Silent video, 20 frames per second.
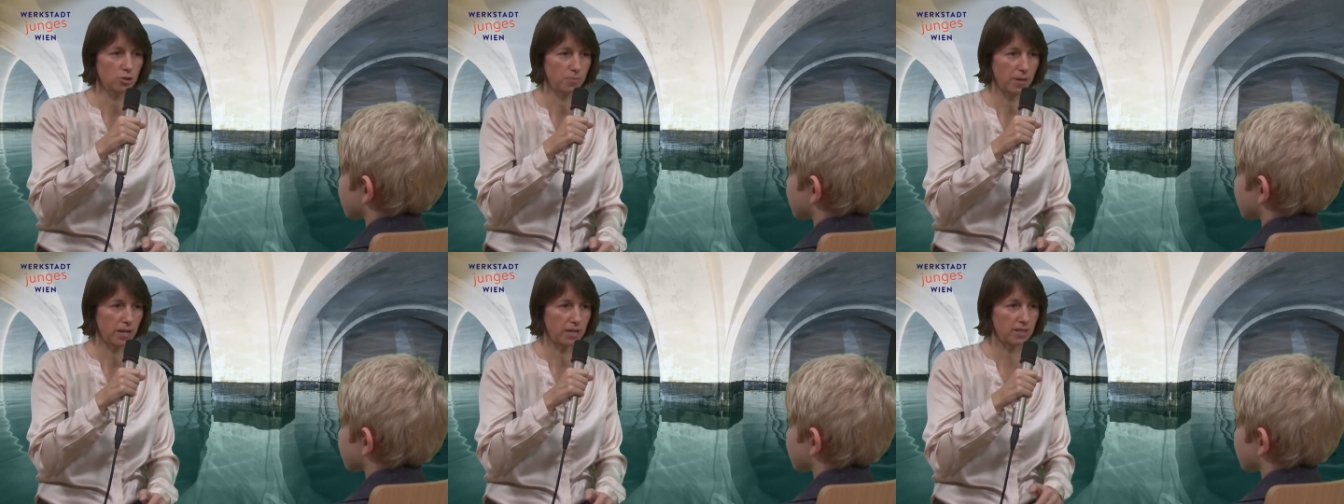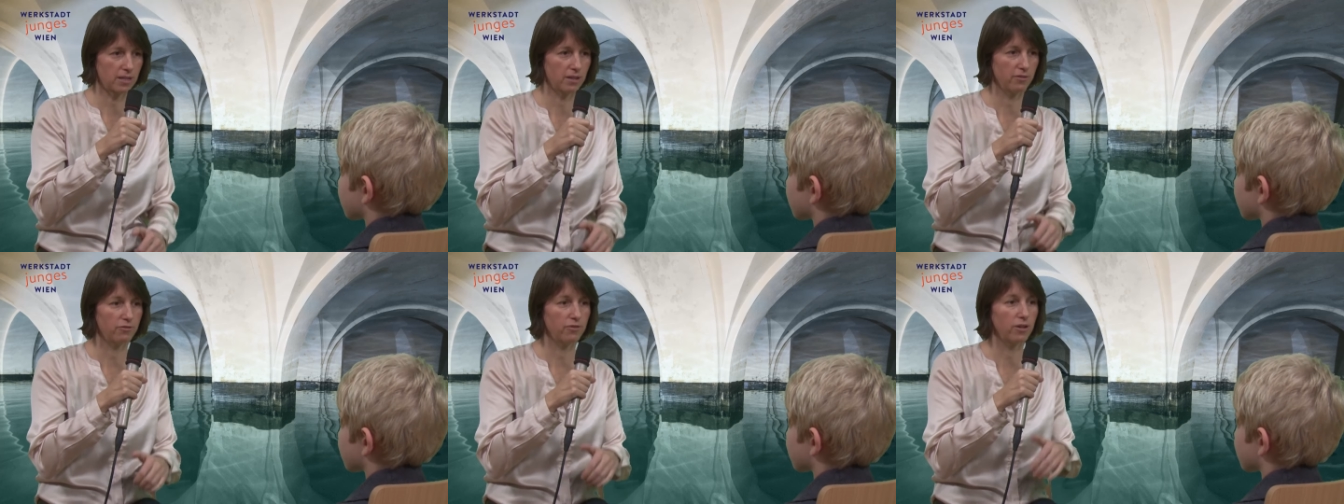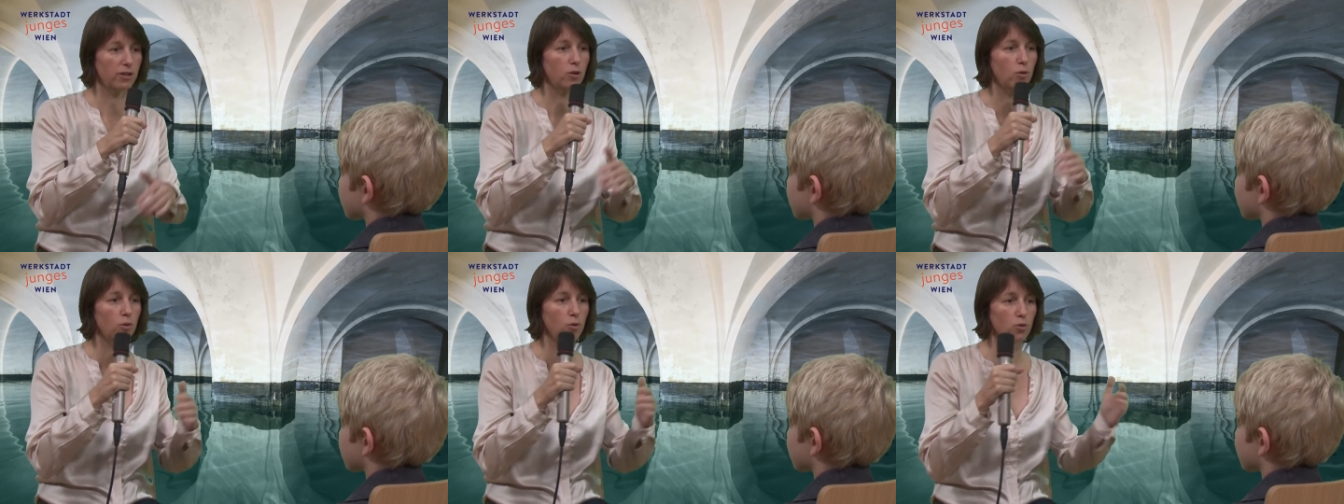größer
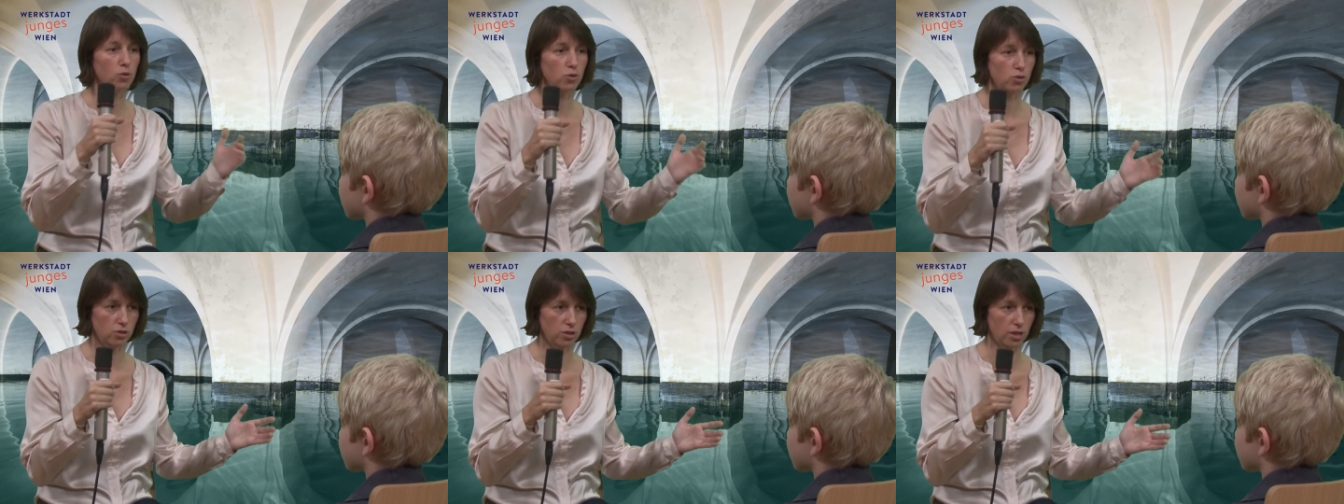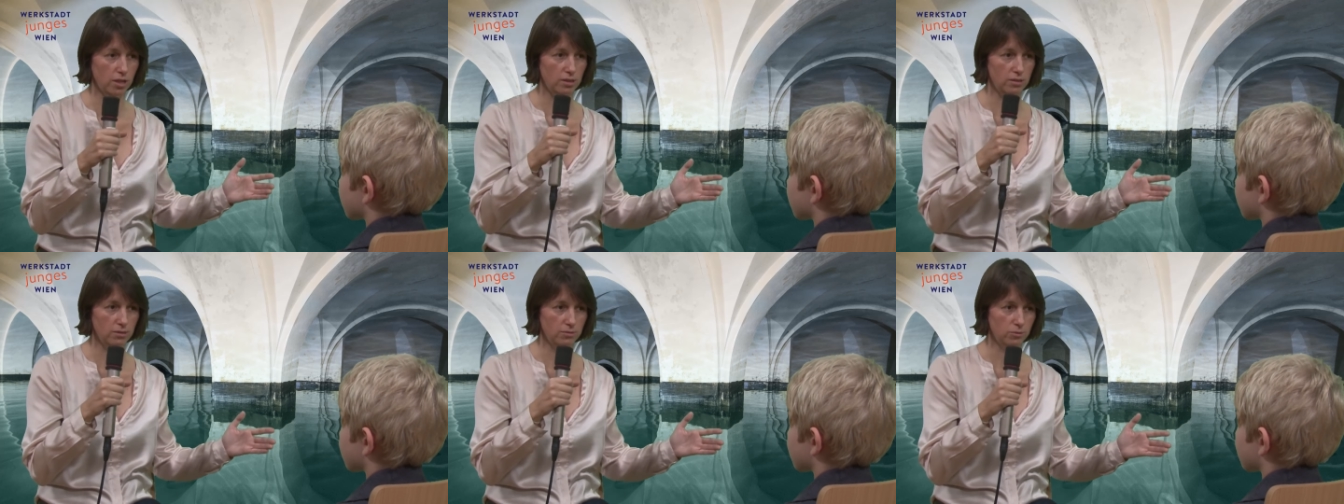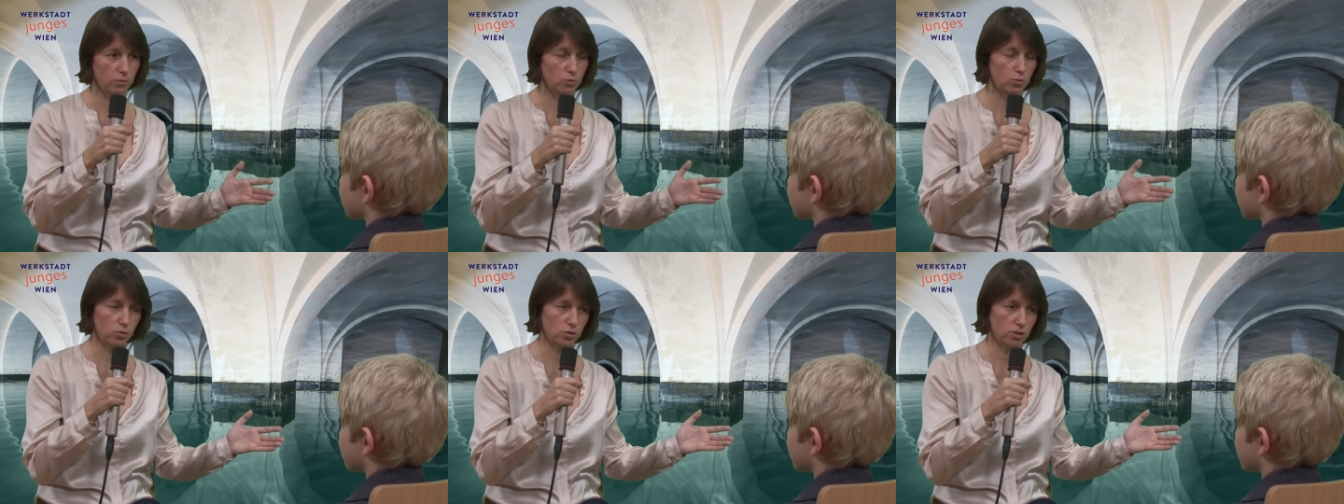gebaut. Und
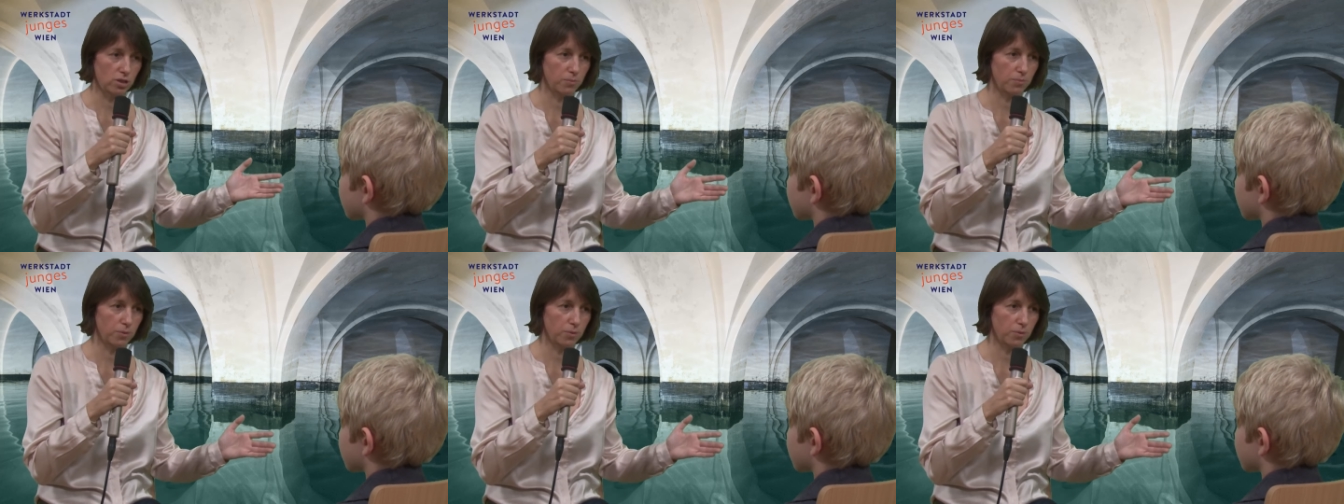ein paar Jahre